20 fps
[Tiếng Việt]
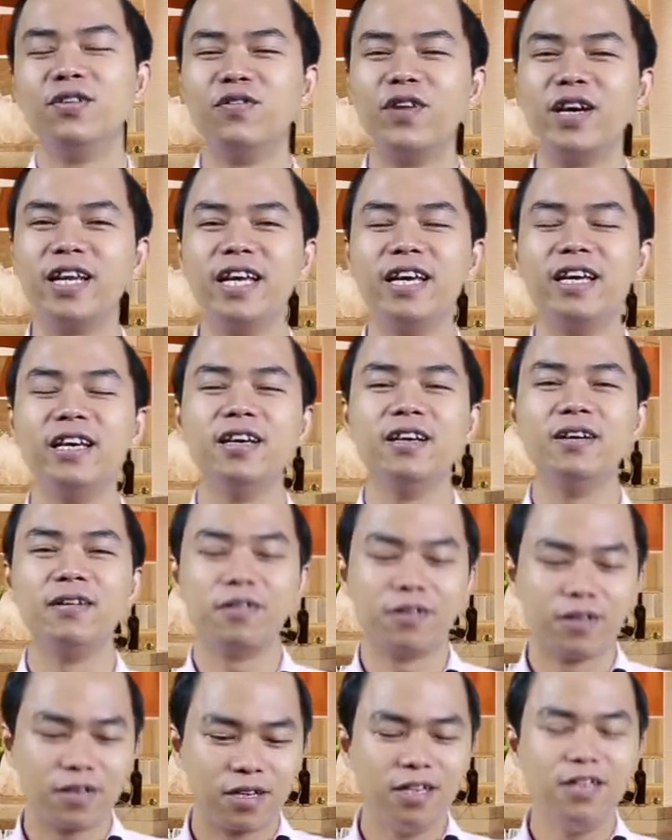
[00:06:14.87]
vậy thì
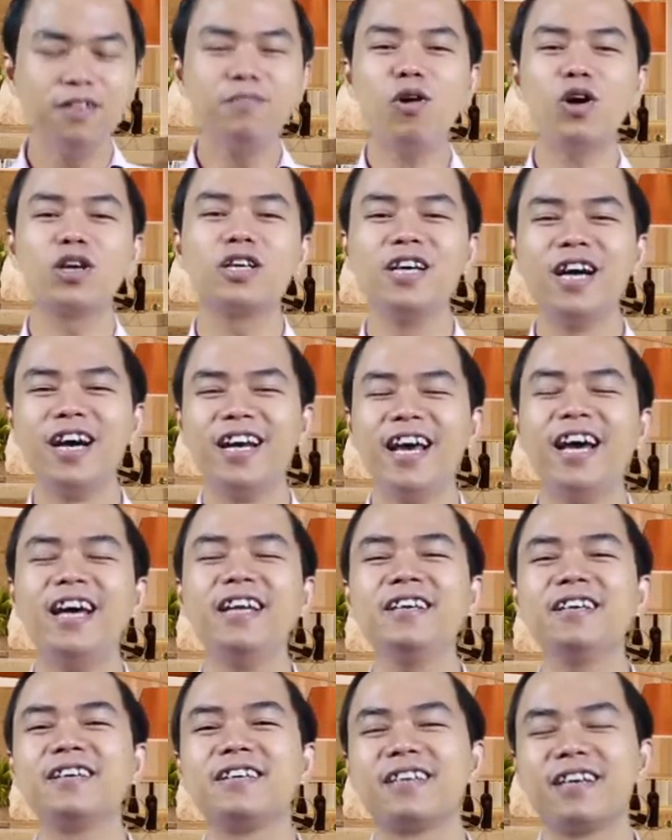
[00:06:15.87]
cứ một người
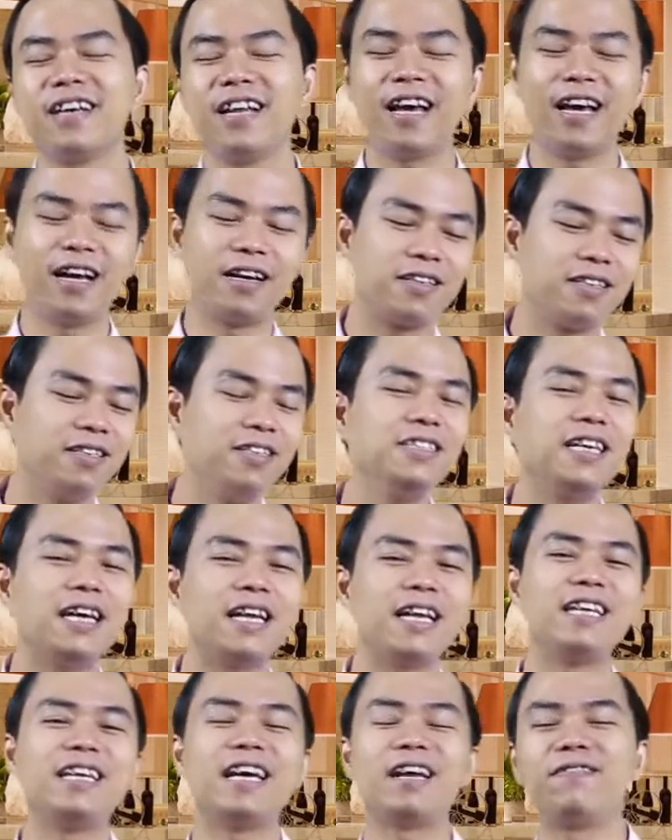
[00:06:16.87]
đến thế là cứ
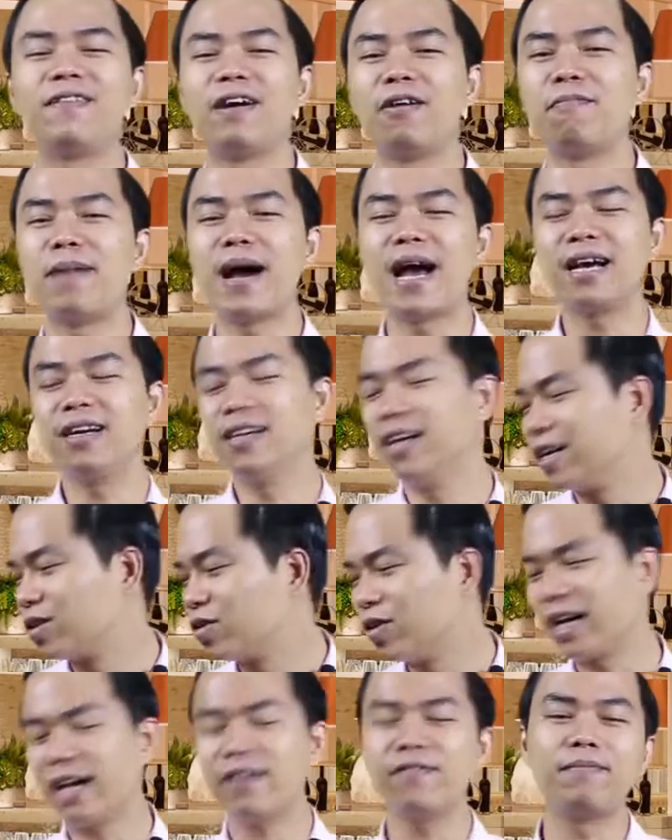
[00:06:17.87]
nhặt là nhặt vào ba người
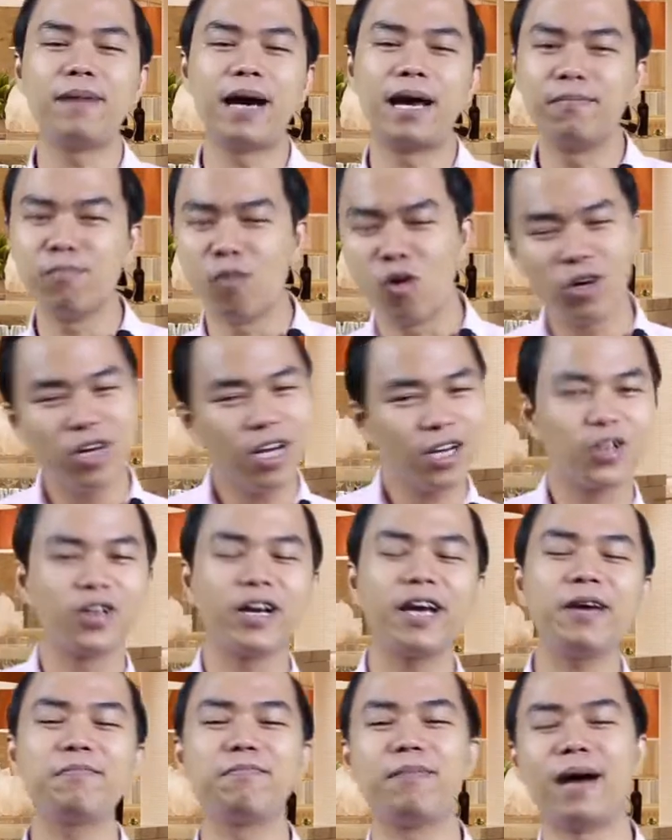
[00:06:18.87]
tôi ghép một bàn bốn người tôi
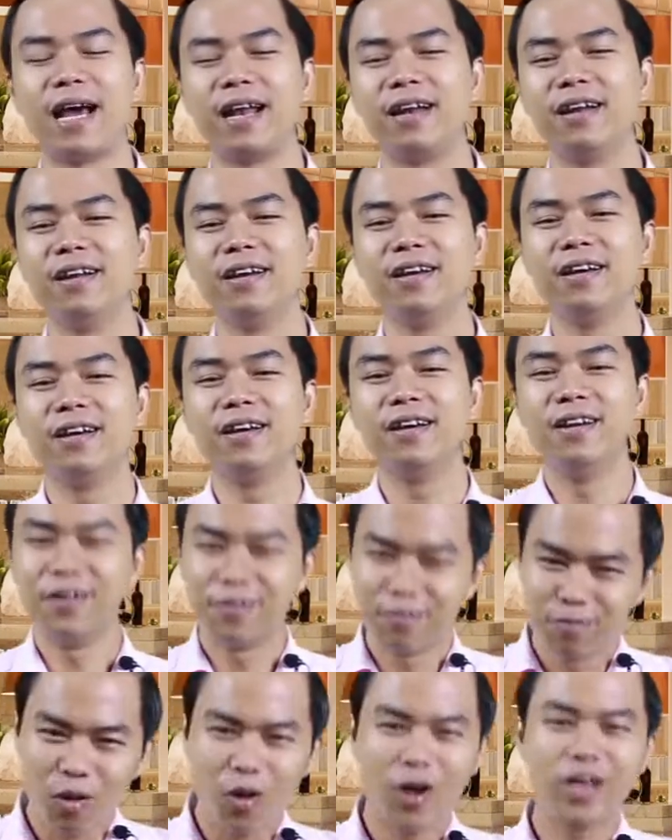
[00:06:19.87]
ghép một bàn
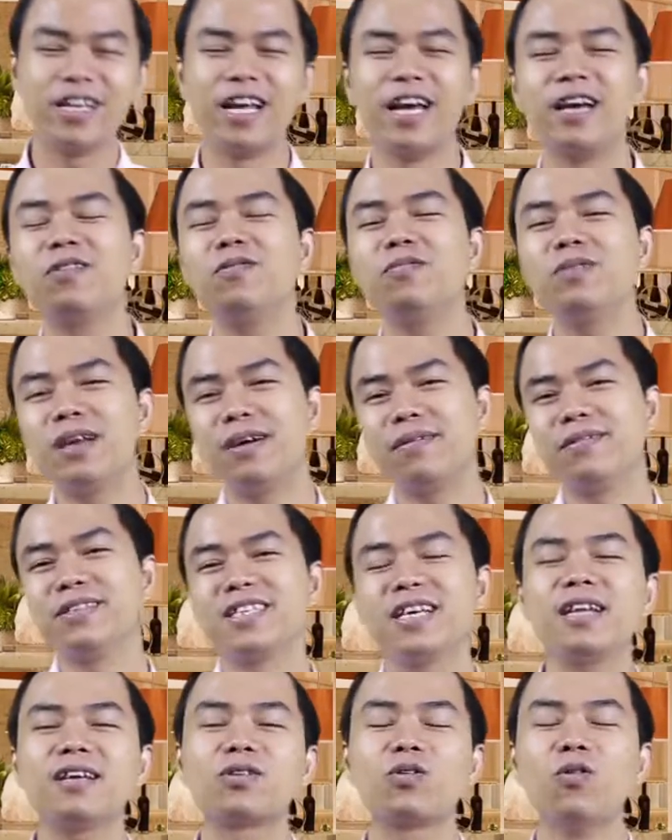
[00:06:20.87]
mô hình đấy cũng là
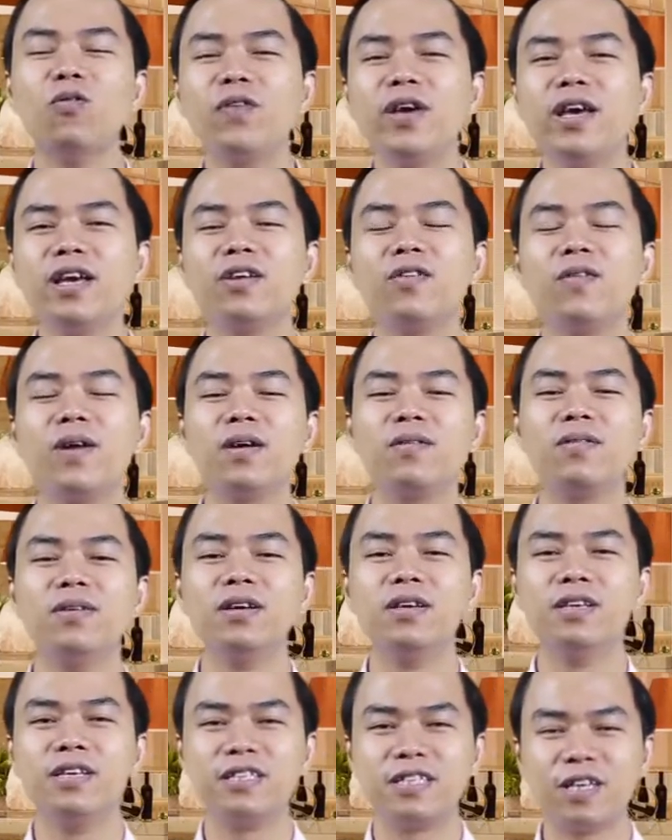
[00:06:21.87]
rất là thú vị đúng không
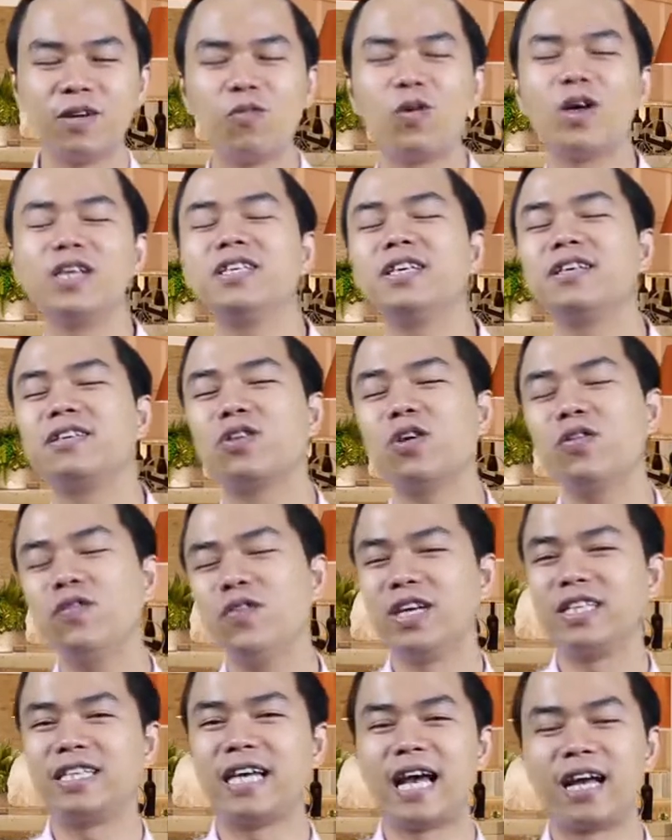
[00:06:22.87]
trong quá trình tôi
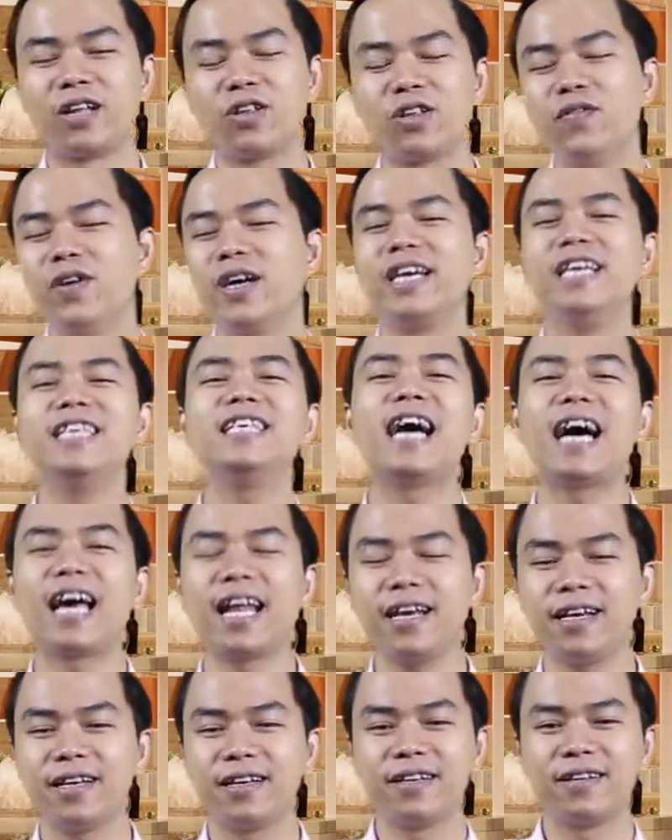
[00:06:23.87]
vừa giảng tôi vừa nghĩ ra
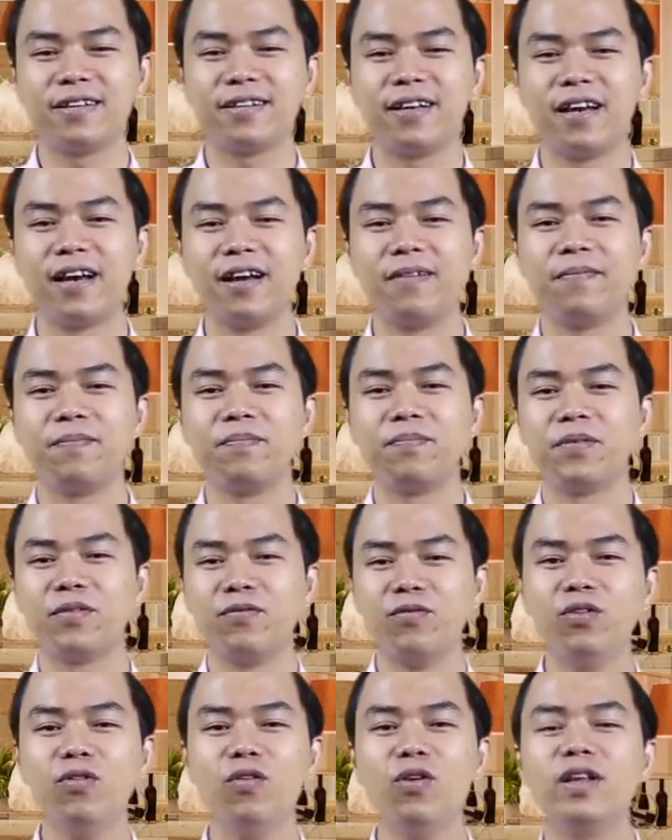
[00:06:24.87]
đấy à,
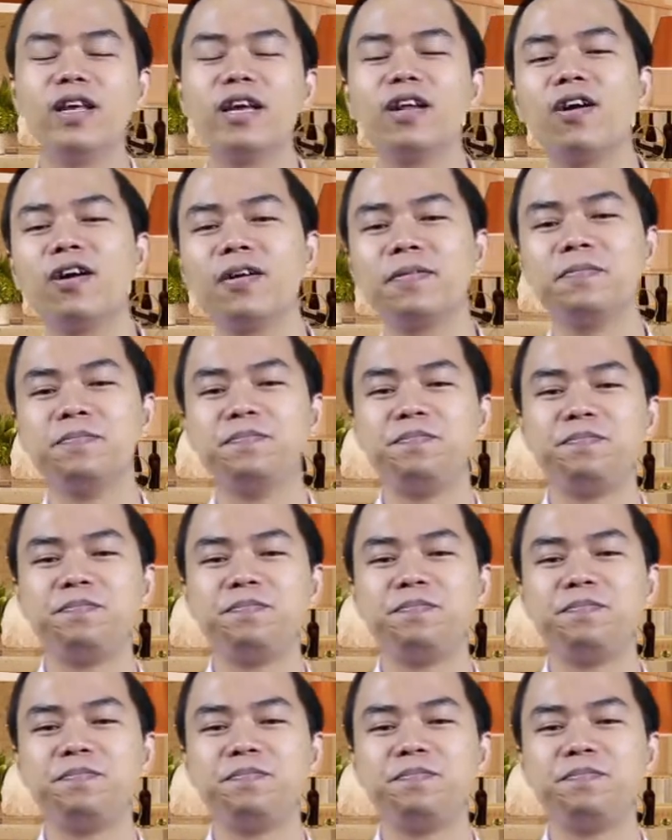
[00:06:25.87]
vui vui thế thôi